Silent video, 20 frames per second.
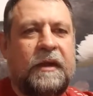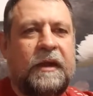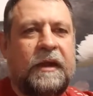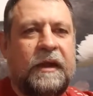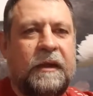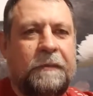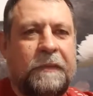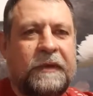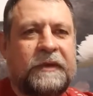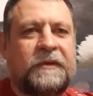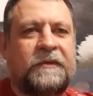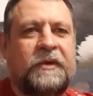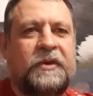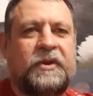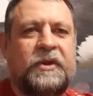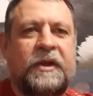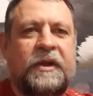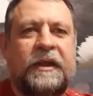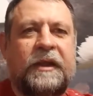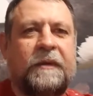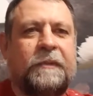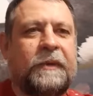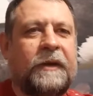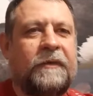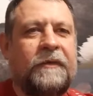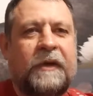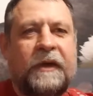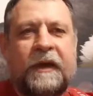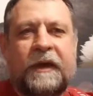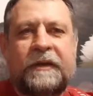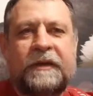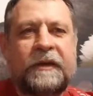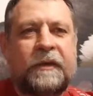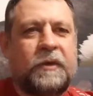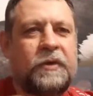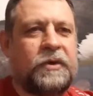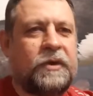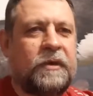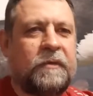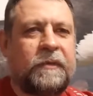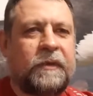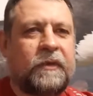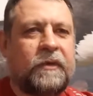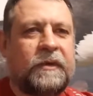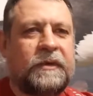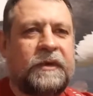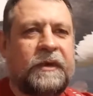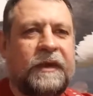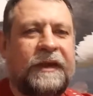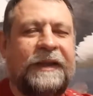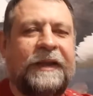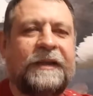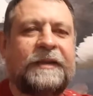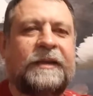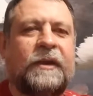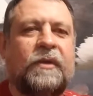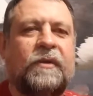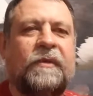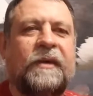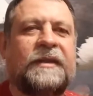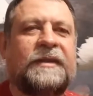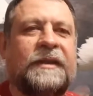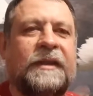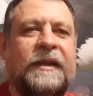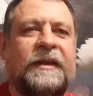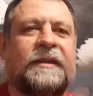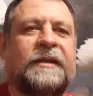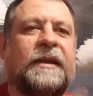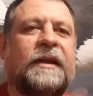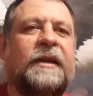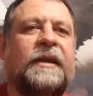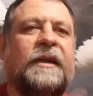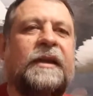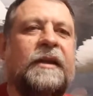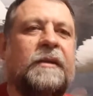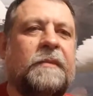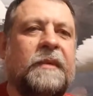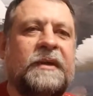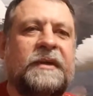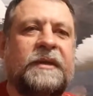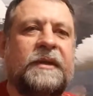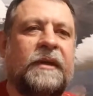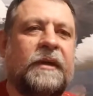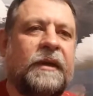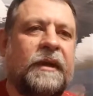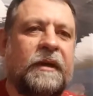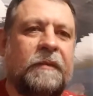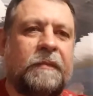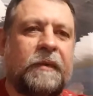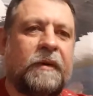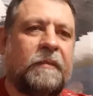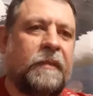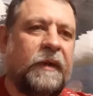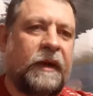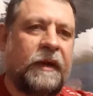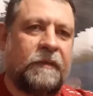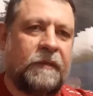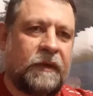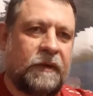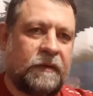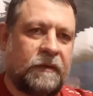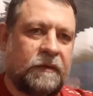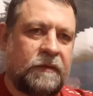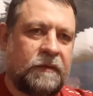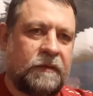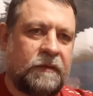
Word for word: И посвящение проверяется очень просто. Если у вас есть какие-либо сильные проблемы –